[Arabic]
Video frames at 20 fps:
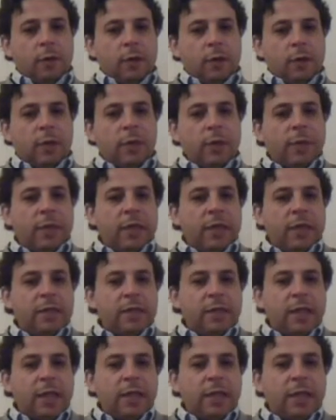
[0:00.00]
كما
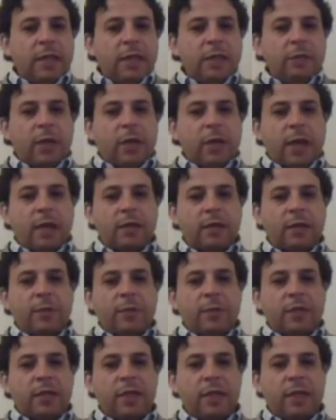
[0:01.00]
الانسان اللي من اصل
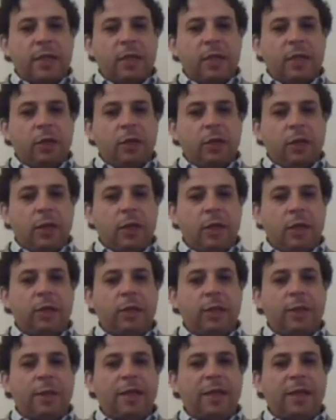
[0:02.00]
مسيحي
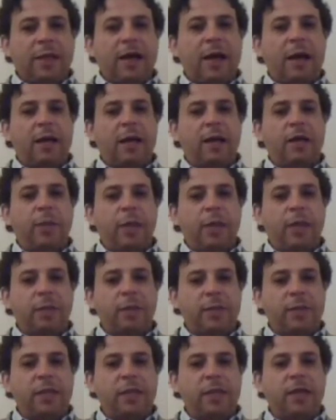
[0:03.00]
عندما يتحرر من
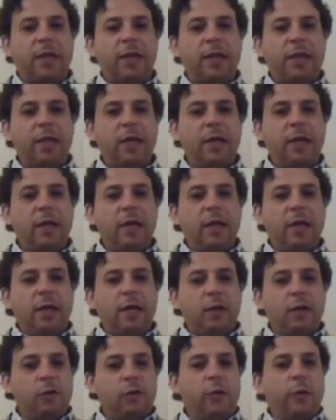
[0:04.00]
المسيحية
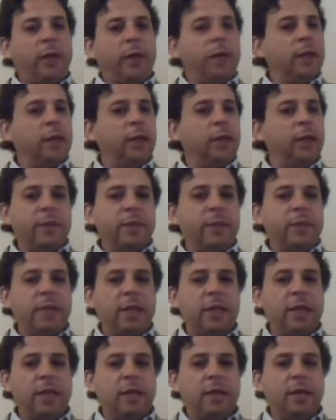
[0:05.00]
يصبح ينقد
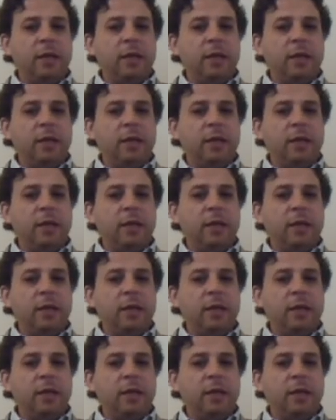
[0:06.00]
المسيحية